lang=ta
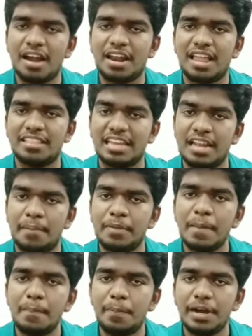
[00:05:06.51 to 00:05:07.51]
ஆனால் அதை நாம்
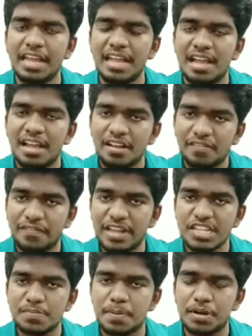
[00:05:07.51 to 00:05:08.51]
எப்படி
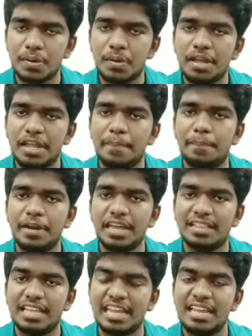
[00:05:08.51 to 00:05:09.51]
ஃபேஸ் பண்ணுறோம் எப்படி
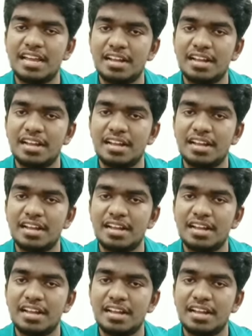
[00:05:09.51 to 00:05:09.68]
அதை